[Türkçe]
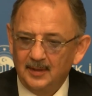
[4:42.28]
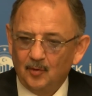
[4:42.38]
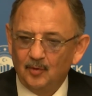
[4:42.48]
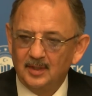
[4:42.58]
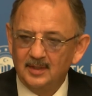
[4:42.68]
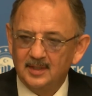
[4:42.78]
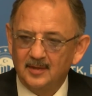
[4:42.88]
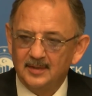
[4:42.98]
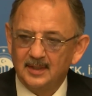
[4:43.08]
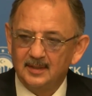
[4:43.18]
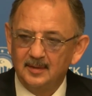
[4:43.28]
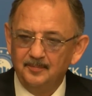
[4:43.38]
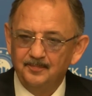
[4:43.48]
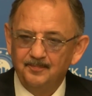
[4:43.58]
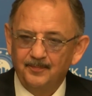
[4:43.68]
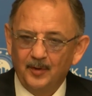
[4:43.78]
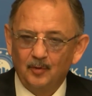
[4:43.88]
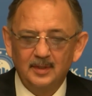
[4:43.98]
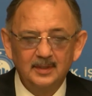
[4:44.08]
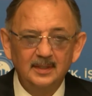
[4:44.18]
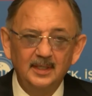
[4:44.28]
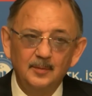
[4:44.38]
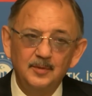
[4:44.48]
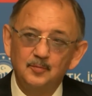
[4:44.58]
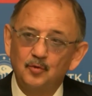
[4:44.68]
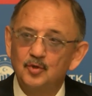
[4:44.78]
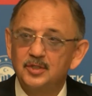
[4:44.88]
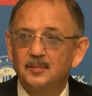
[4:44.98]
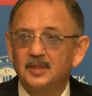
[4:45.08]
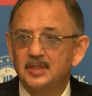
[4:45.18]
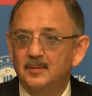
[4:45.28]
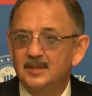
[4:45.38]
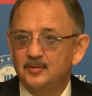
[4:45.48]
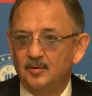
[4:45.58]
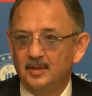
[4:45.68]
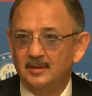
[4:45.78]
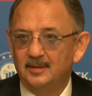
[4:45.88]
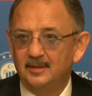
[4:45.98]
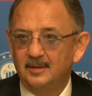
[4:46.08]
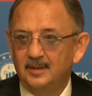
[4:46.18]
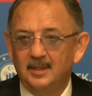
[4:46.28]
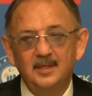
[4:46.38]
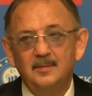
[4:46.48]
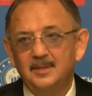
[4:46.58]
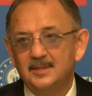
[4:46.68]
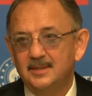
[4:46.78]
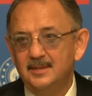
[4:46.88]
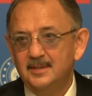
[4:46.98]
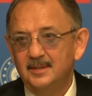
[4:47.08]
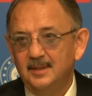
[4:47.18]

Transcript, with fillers: Onları davet ettim. Onlar dediler ki biz projeye başlamayız öyle. Ya ne yaparsınız?